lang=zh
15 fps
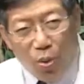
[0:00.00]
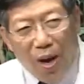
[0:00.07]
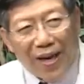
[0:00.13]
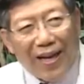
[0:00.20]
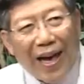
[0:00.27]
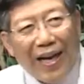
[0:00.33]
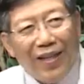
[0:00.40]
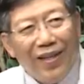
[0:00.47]

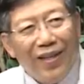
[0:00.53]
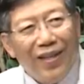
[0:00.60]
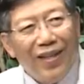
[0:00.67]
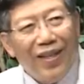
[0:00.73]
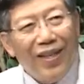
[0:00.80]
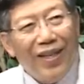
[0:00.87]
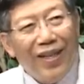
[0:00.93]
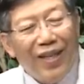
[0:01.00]
肪肝
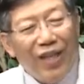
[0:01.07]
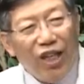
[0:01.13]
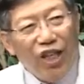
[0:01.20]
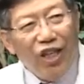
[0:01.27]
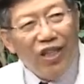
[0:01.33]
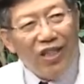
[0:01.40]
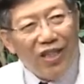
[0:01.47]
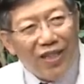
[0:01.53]

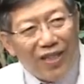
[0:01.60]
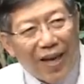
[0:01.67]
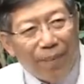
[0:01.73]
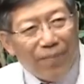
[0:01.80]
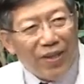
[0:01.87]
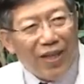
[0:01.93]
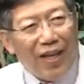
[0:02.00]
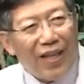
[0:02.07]
伊是
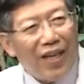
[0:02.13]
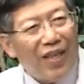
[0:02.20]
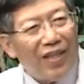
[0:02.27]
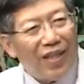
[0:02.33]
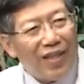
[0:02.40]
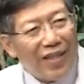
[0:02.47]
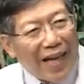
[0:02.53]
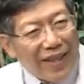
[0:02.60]
参这个叫
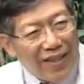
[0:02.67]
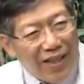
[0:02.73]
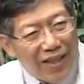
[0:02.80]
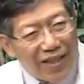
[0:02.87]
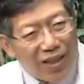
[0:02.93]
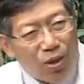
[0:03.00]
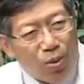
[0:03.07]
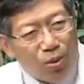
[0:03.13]
代谢
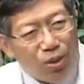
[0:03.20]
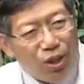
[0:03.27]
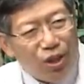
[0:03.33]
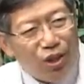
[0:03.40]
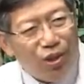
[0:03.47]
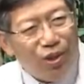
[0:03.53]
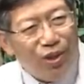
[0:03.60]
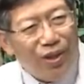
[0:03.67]
症候
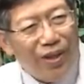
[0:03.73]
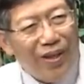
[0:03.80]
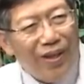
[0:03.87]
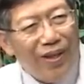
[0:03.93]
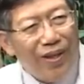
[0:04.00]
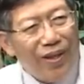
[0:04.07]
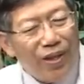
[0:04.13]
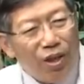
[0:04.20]
群，
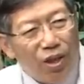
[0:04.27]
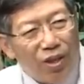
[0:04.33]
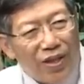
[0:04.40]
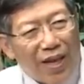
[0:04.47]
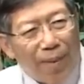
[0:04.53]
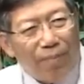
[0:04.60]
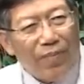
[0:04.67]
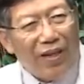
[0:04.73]
各
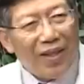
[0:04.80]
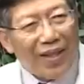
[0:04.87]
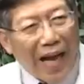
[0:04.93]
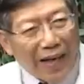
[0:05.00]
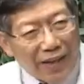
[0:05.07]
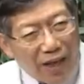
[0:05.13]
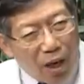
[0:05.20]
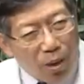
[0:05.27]
参
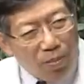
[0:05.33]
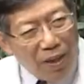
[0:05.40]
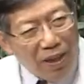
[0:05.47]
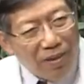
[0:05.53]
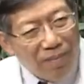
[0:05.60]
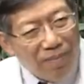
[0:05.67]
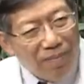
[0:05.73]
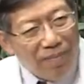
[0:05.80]
糖尿病，
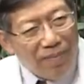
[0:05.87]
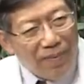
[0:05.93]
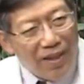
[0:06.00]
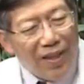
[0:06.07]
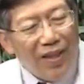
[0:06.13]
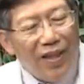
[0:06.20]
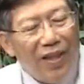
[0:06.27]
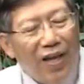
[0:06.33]

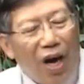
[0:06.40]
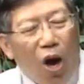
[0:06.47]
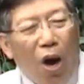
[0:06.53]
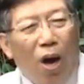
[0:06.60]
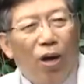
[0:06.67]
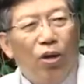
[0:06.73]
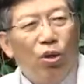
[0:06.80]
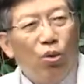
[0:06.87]

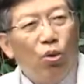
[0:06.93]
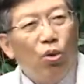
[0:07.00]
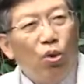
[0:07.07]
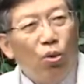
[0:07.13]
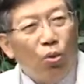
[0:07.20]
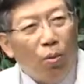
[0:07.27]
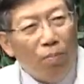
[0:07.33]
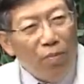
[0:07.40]
好
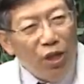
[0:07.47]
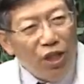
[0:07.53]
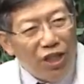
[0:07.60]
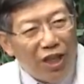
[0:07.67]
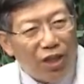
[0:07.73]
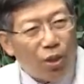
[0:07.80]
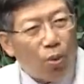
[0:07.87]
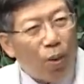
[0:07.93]
有密
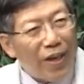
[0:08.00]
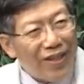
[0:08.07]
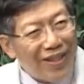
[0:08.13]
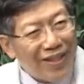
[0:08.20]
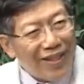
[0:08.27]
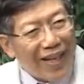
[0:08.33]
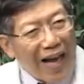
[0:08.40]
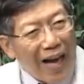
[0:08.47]
切的关
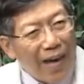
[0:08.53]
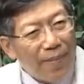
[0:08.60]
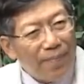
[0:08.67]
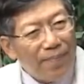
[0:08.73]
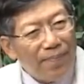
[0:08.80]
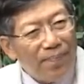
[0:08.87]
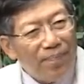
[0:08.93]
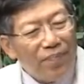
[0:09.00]
系啊。
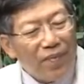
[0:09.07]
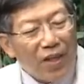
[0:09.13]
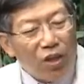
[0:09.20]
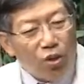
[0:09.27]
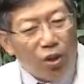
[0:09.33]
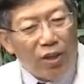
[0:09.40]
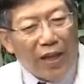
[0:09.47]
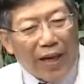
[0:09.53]

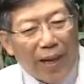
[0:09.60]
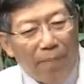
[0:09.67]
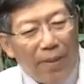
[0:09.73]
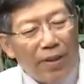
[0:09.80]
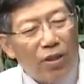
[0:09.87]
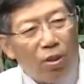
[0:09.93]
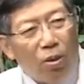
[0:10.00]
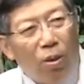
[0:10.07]
所以大家
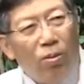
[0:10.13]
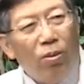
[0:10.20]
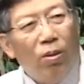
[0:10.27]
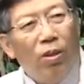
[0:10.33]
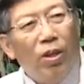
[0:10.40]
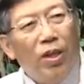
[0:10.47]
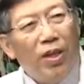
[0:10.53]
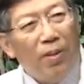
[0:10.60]
变作讲，
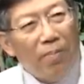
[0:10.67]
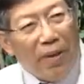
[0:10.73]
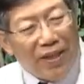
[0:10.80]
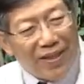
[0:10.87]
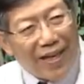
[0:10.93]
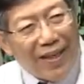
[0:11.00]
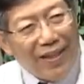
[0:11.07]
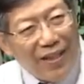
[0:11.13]
未
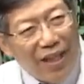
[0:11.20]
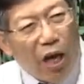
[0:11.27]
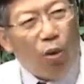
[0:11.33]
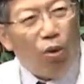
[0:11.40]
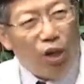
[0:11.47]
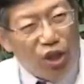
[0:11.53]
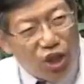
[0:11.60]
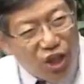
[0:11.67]
使
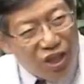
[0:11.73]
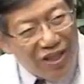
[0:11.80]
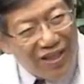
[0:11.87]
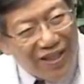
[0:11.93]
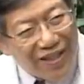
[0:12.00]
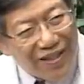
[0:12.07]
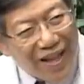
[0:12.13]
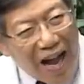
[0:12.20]
掉以轻
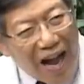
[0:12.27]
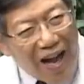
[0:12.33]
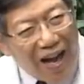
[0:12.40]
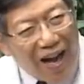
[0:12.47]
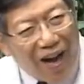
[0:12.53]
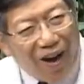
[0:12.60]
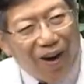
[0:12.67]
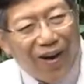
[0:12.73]
心呐。
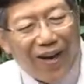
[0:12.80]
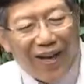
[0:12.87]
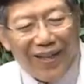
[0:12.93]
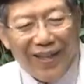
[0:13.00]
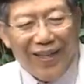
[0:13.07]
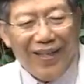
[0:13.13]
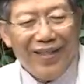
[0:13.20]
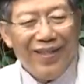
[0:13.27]
好，安尼